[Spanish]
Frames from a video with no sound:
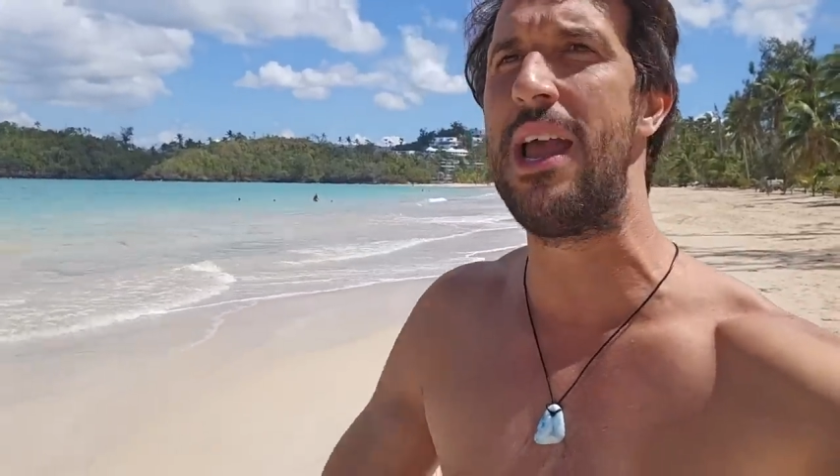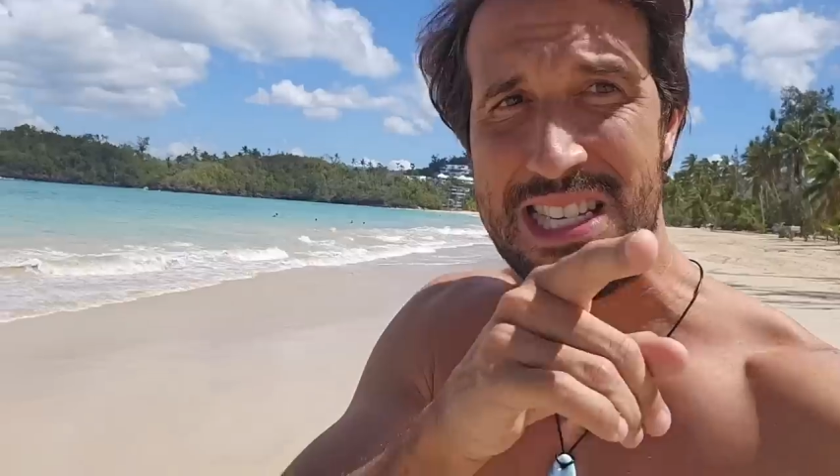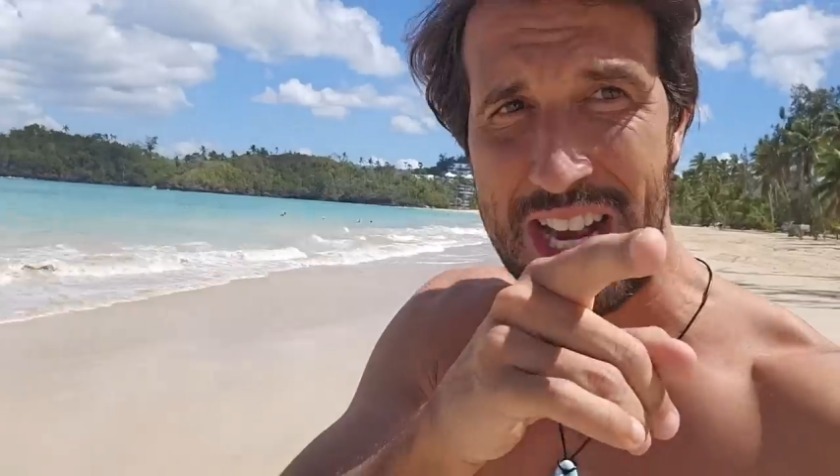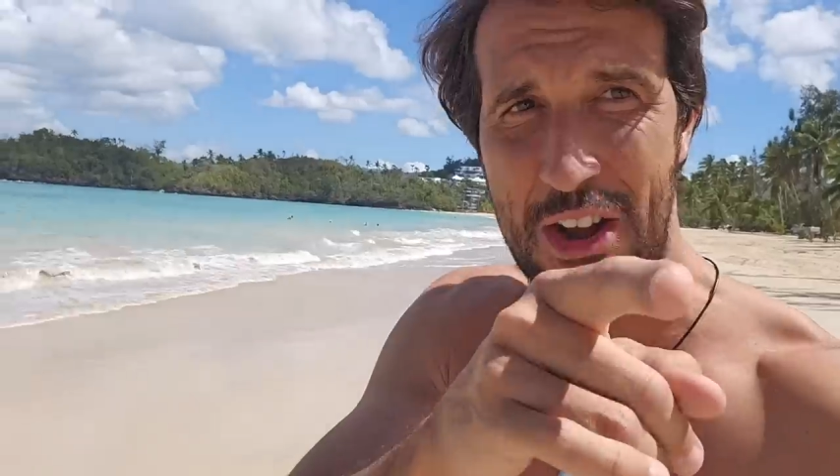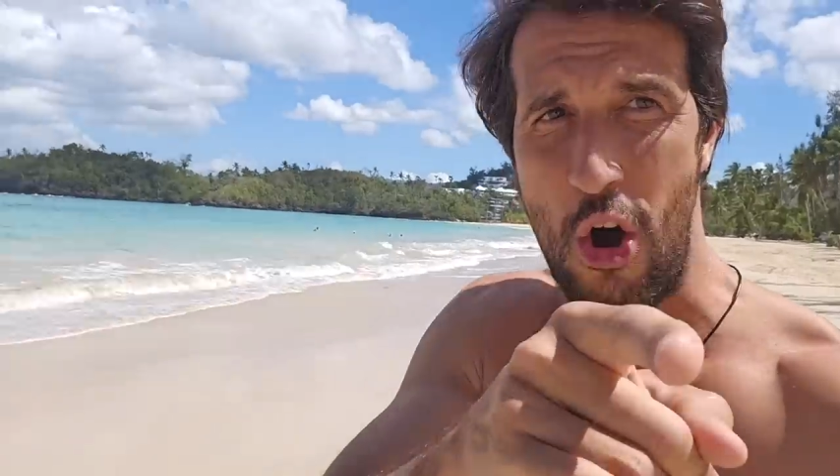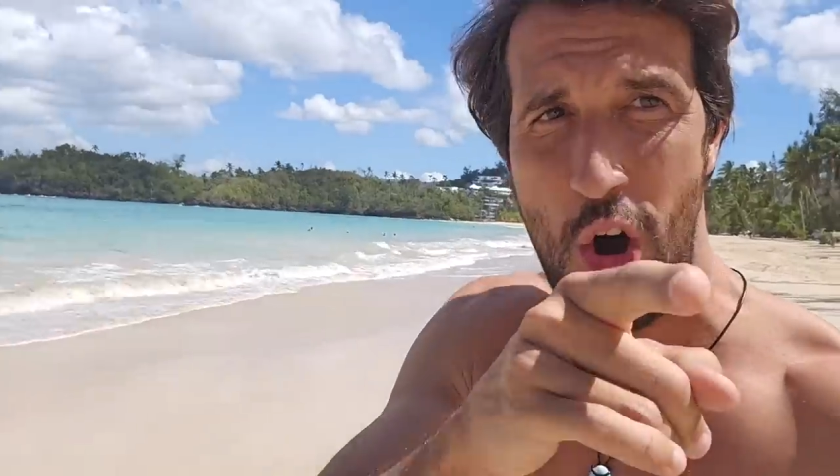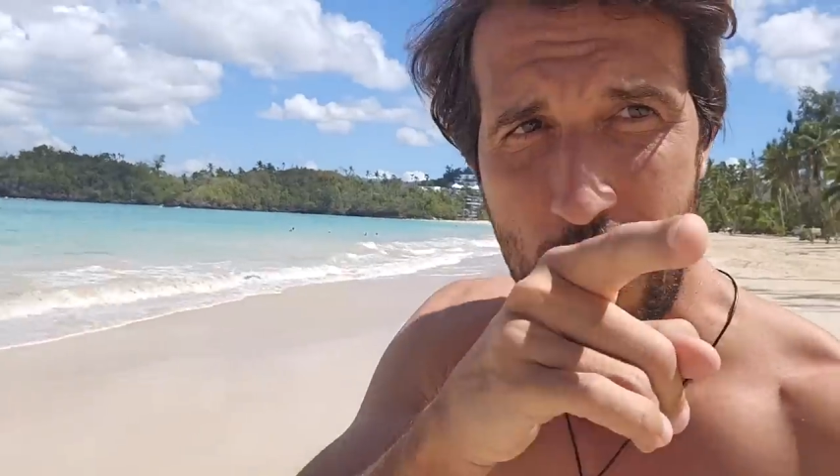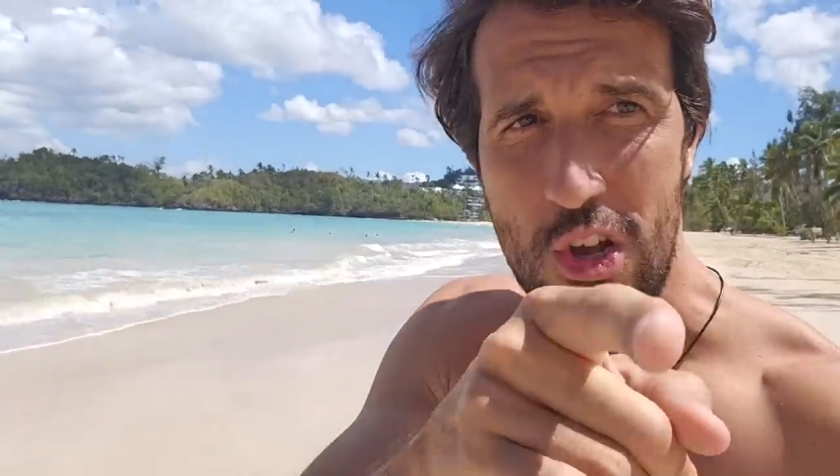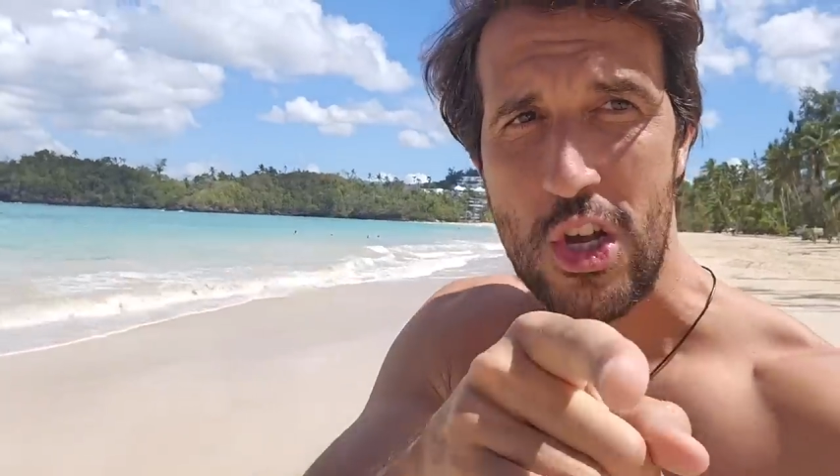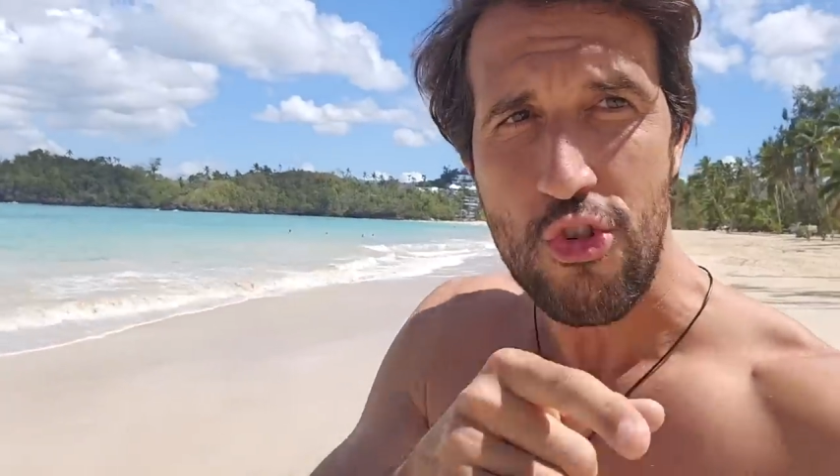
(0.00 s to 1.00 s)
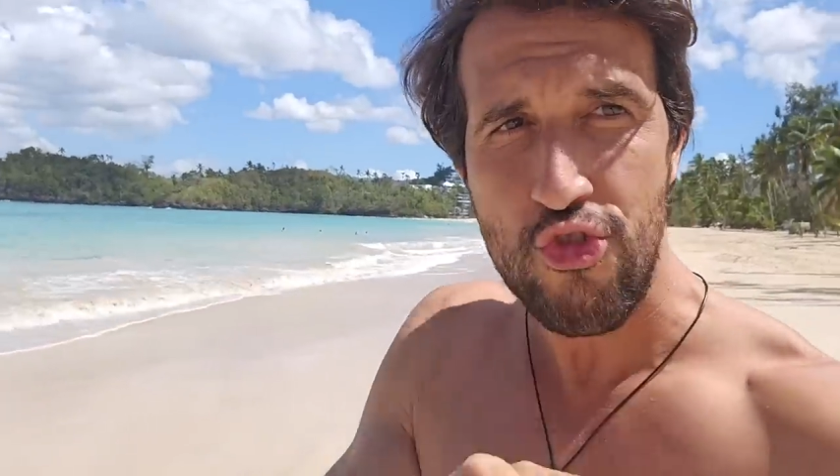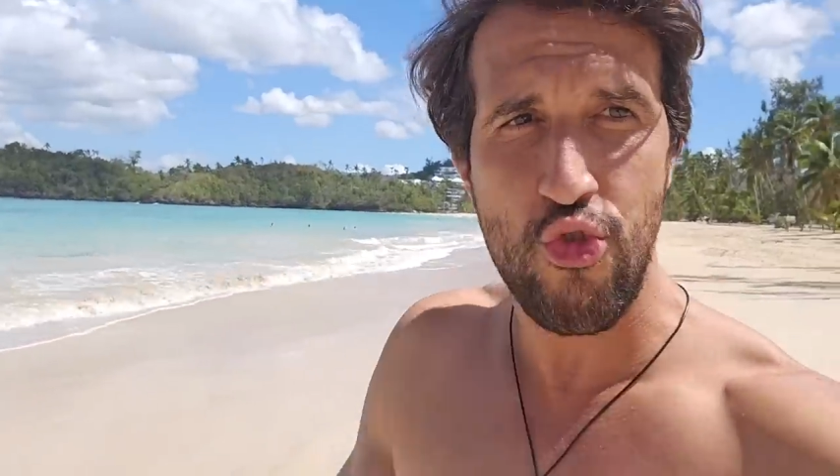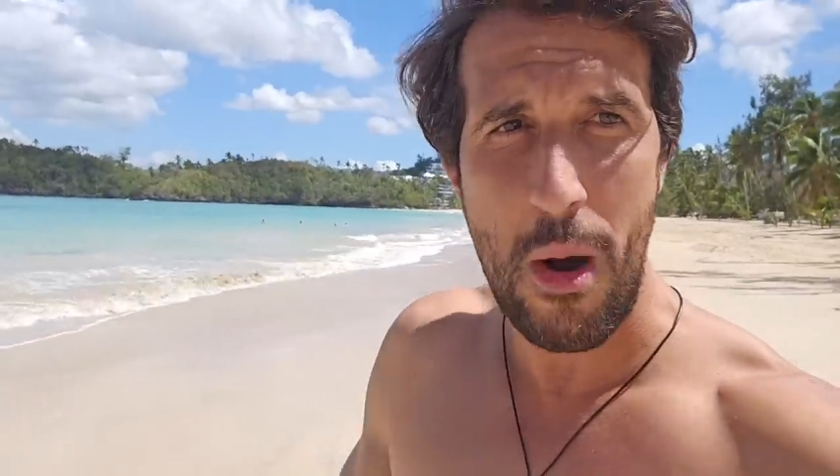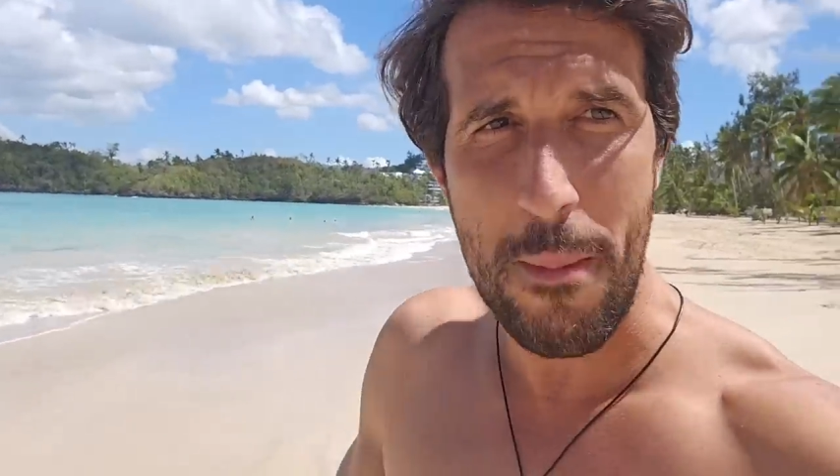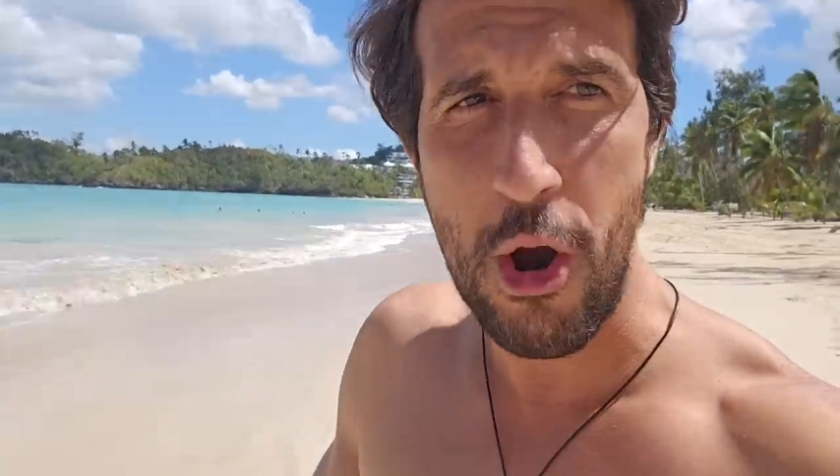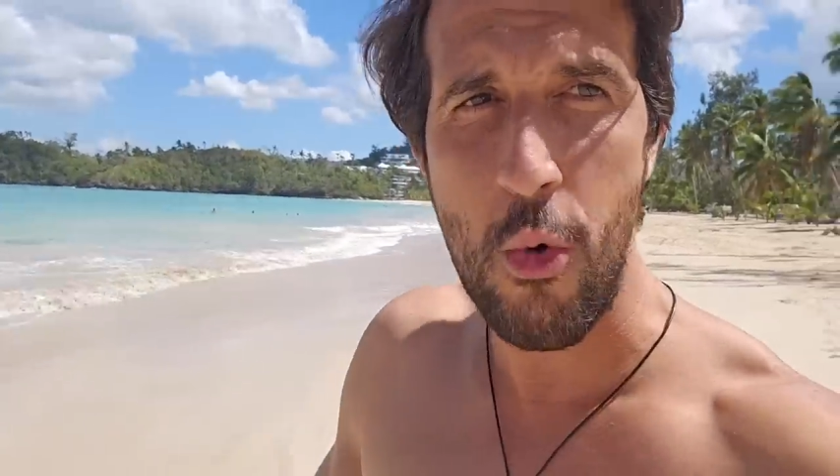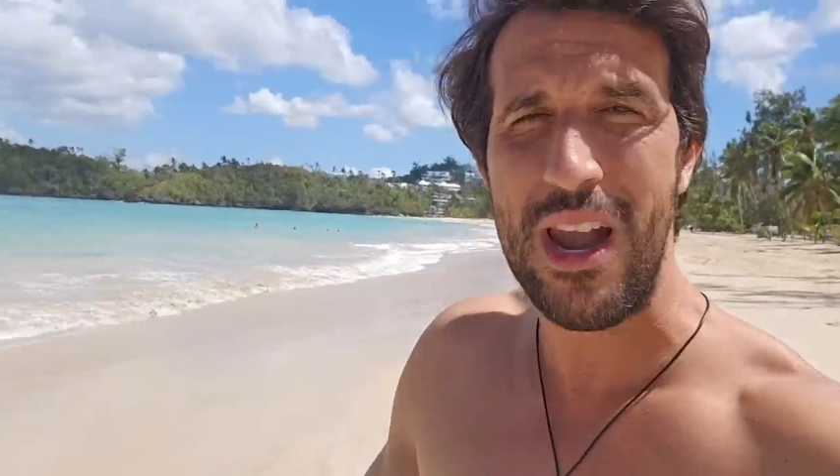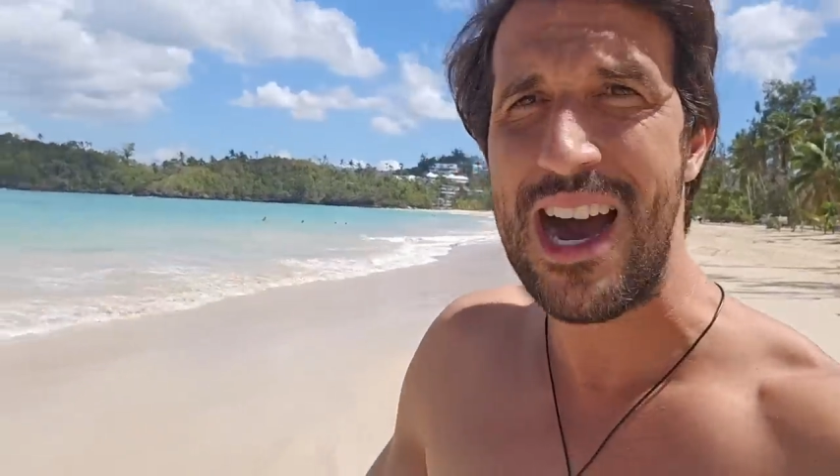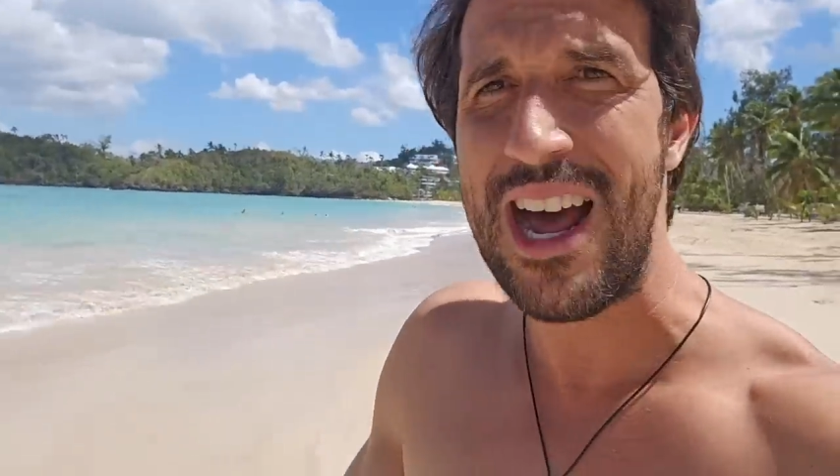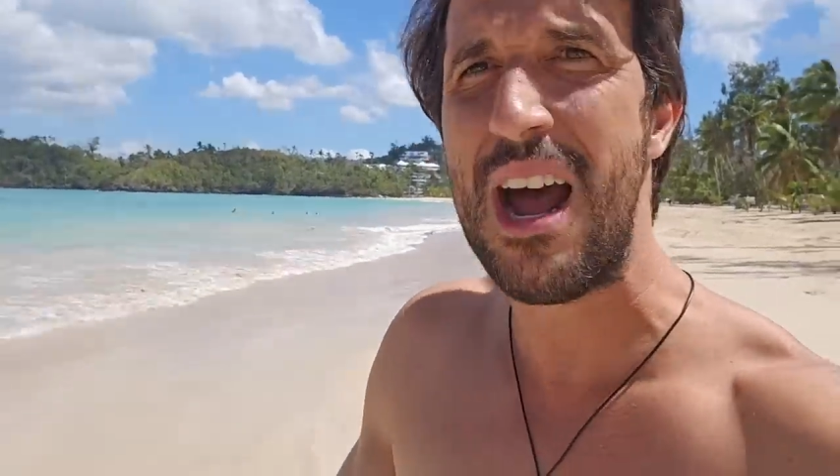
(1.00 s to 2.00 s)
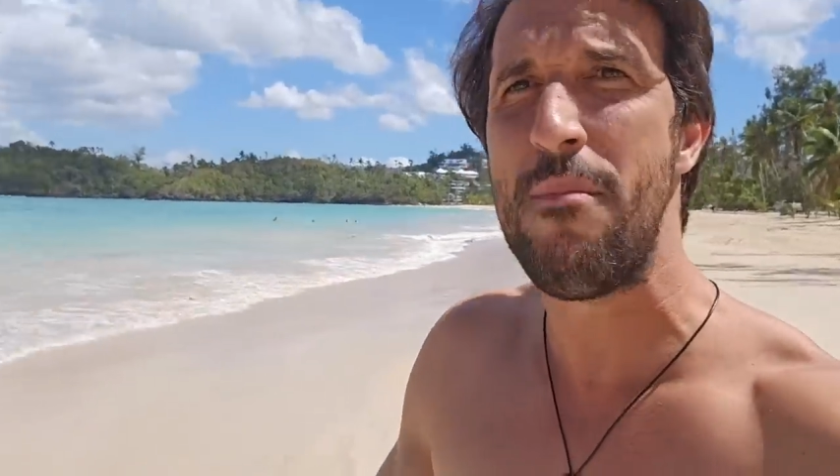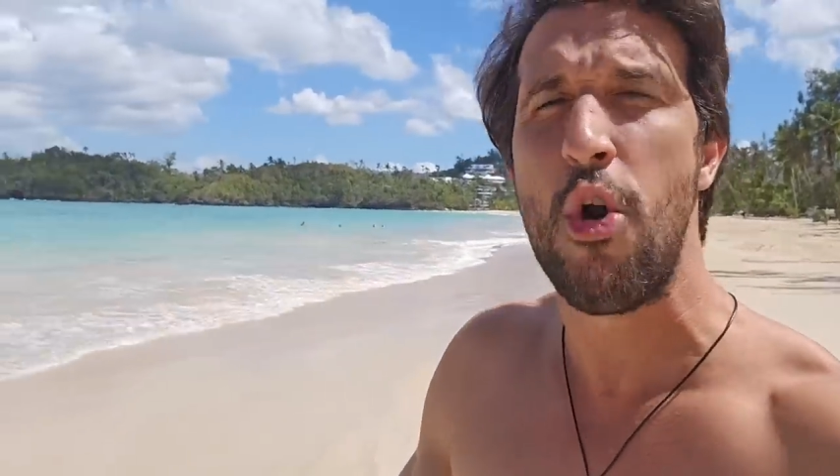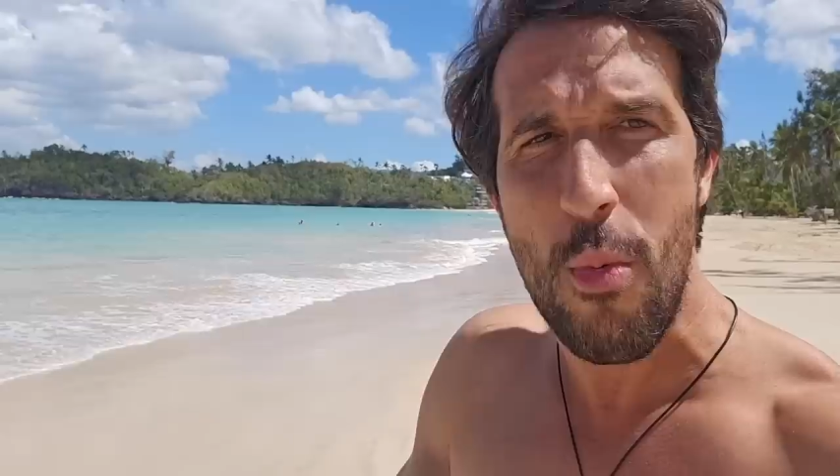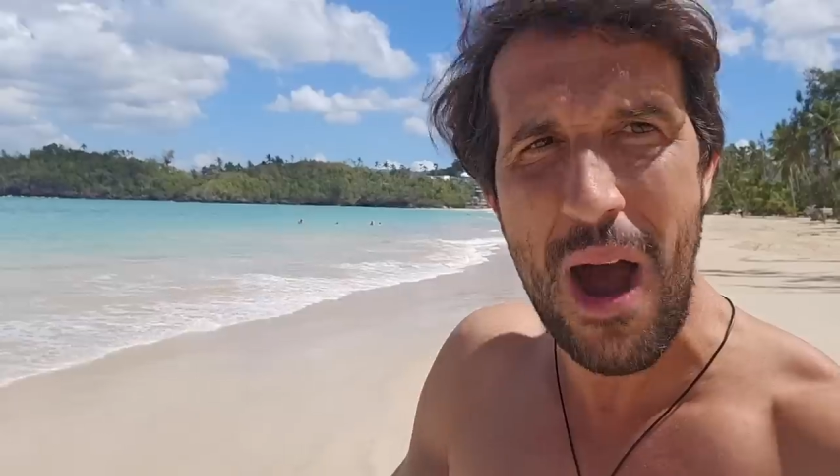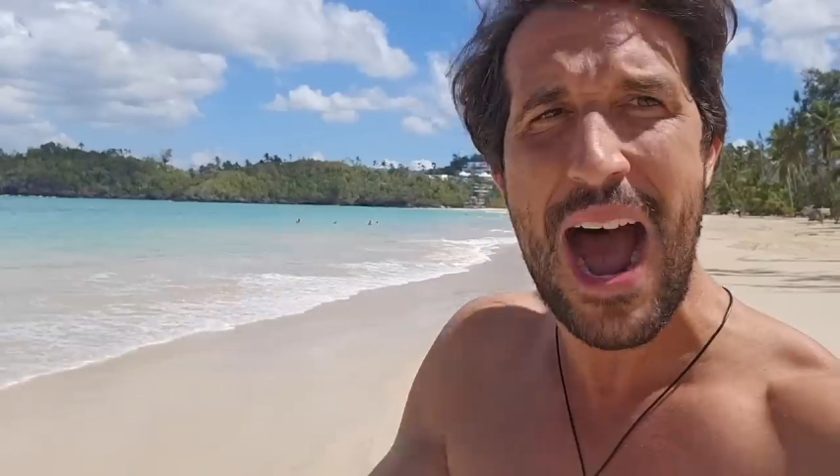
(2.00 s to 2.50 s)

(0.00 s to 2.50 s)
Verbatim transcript: Si no, su amigo William Ramos lo va